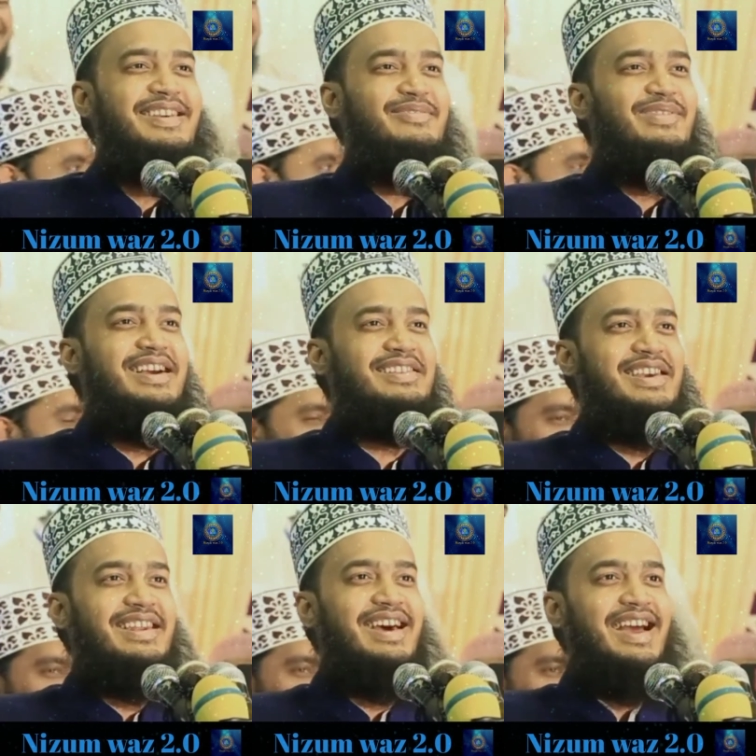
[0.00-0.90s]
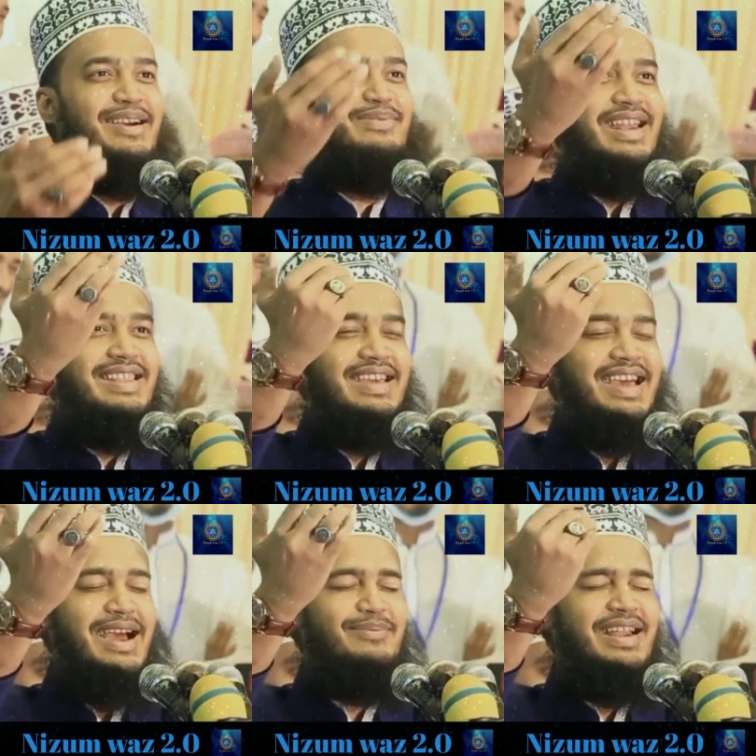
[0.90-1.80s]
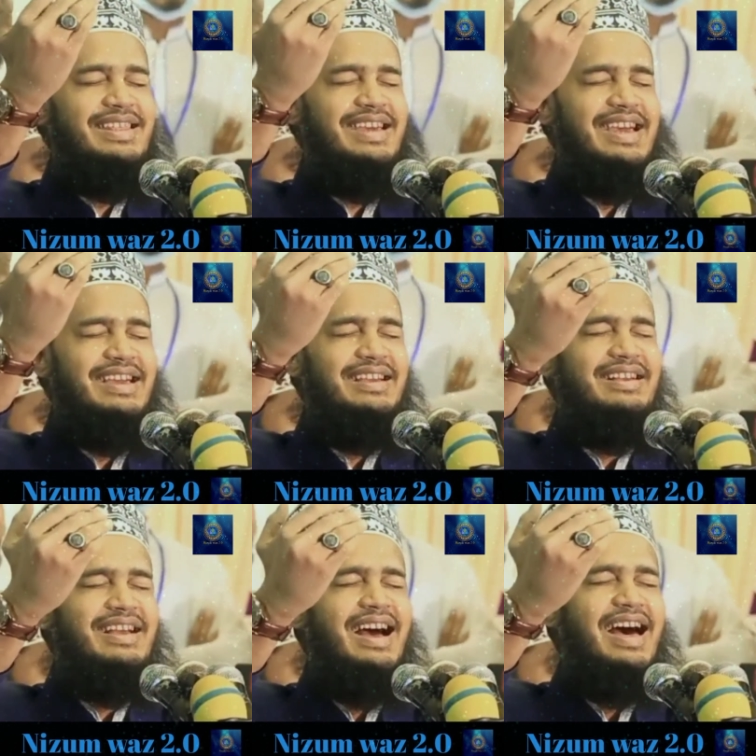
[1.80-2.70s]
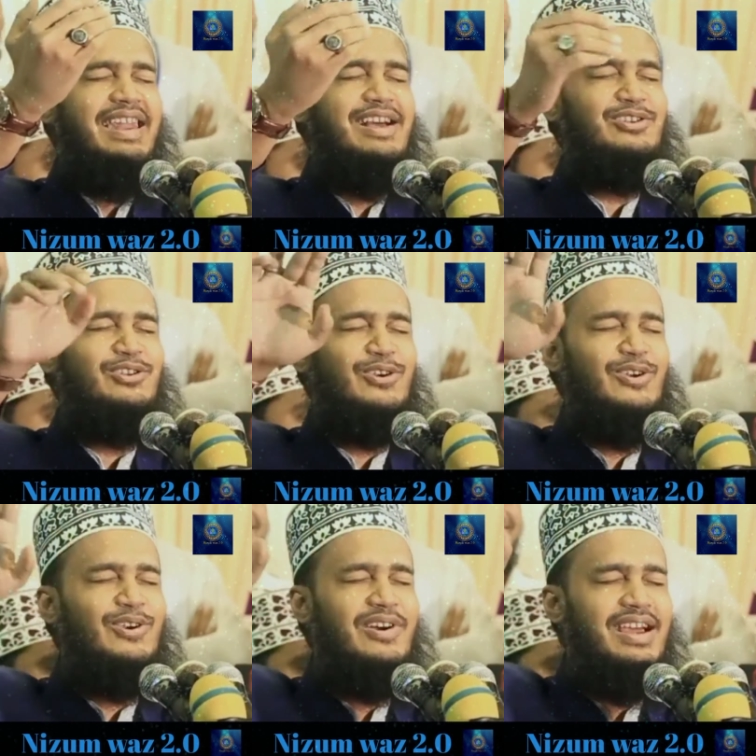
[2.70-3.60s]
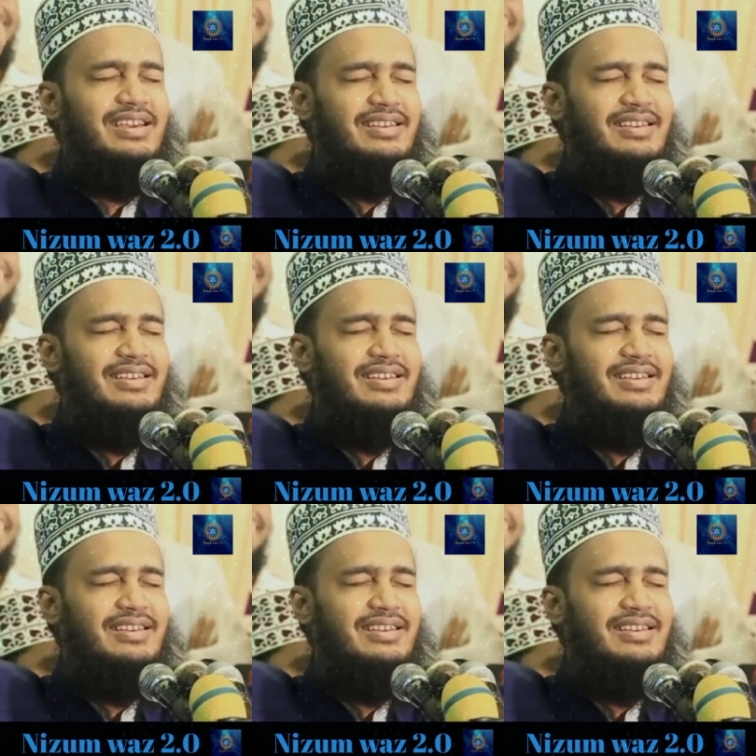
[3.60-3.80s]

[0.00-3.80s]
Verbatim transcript: মাশাল্লাহ একবার এদিকে একবার এদিকে আল্লাহ যতক্ষণ করাই